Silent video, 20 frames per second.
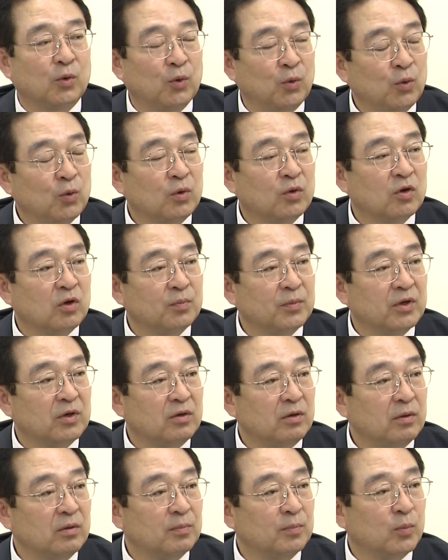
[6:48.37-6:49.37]
교육
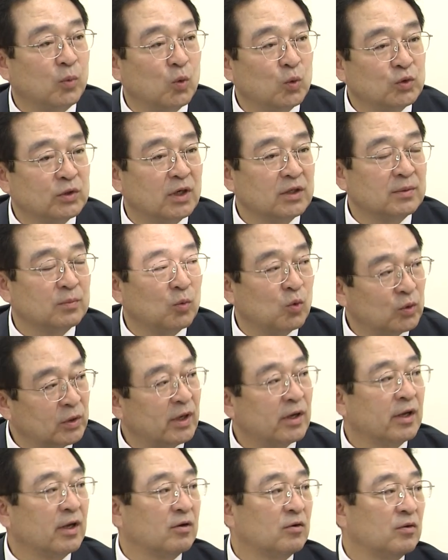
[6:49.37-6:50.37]
경비를 보조하지
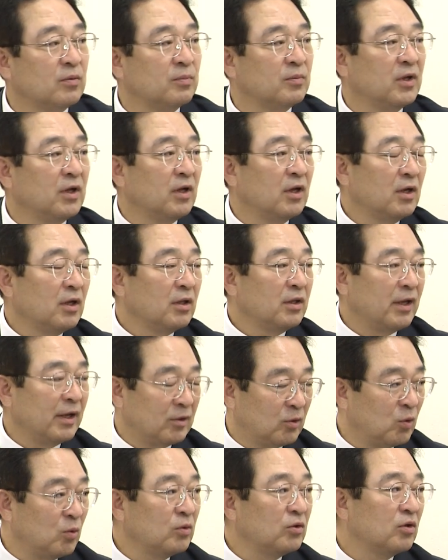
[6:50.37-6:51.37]
못하게끔 아.
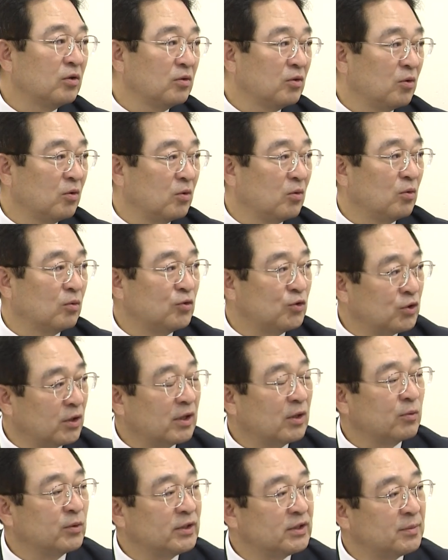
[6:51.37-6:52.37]
대통령령으로
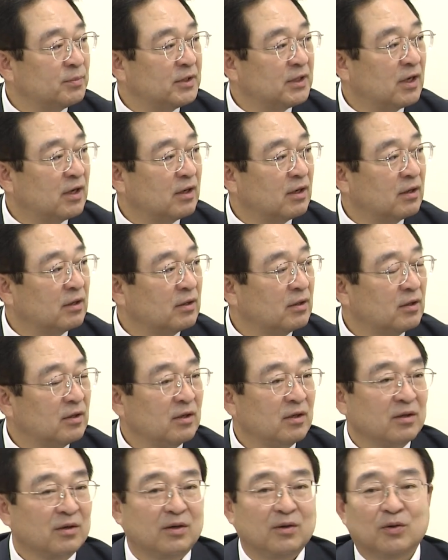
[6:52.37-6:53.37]
규정하고 있습니다.
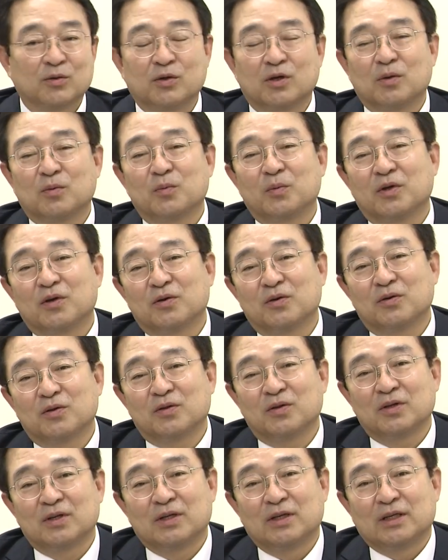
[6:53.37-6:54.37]
그리고 어떻게
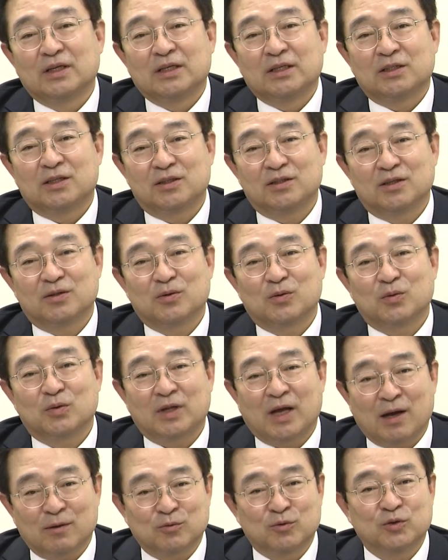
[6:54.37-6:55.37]
보면은 실제적으로
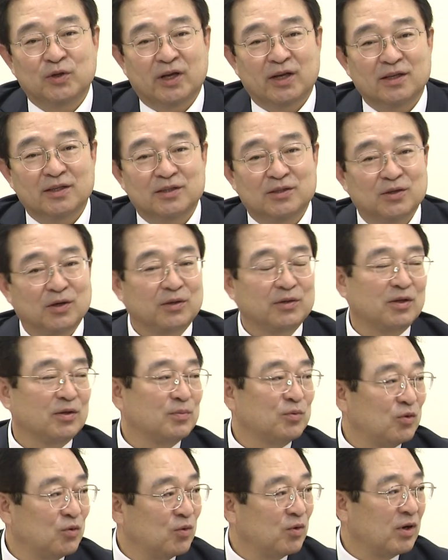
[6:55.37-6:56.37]
낙후된 지역인데도
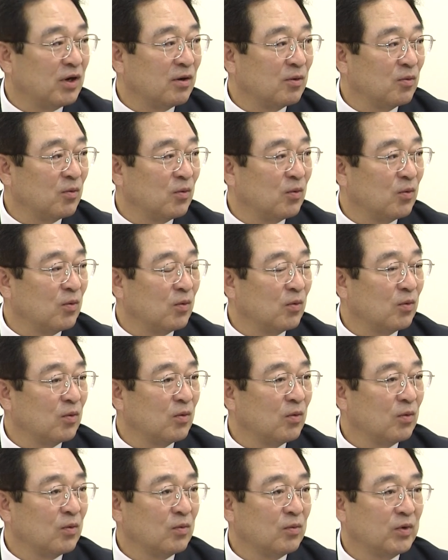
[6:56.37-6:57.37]
불구하고
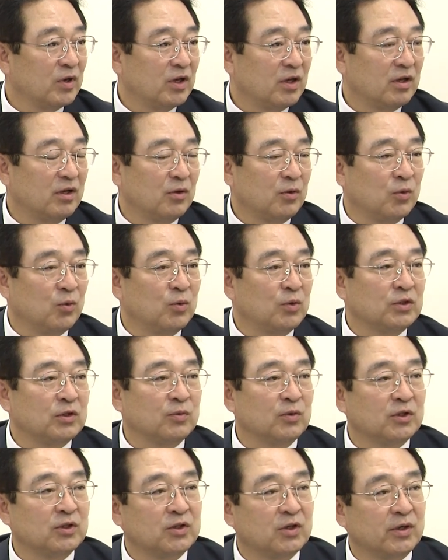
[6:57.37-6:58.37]
우리
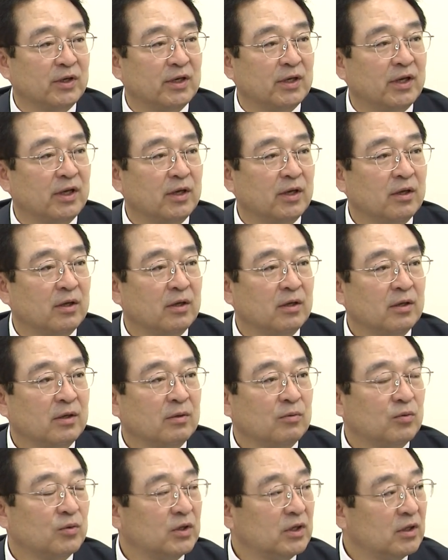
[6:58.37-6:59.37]
교육지원청에
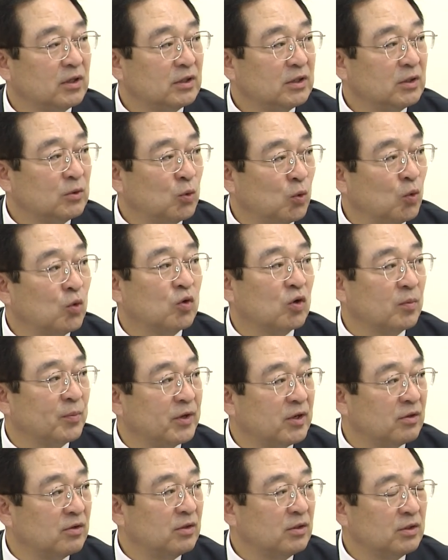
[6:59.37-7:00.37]
우리 교육
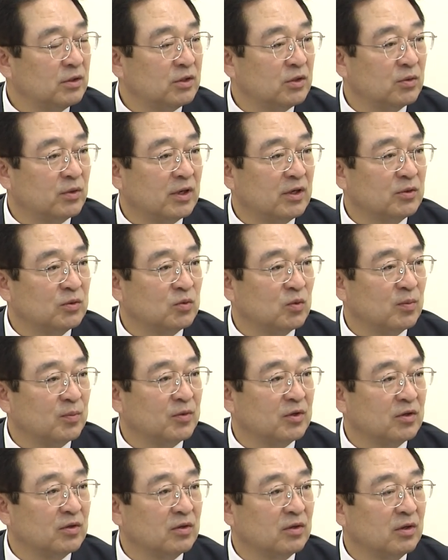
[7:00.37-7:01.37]
경비를 지원할 수
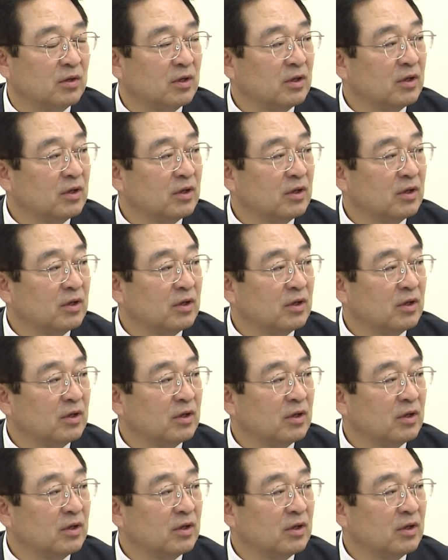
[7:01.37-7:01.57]
없는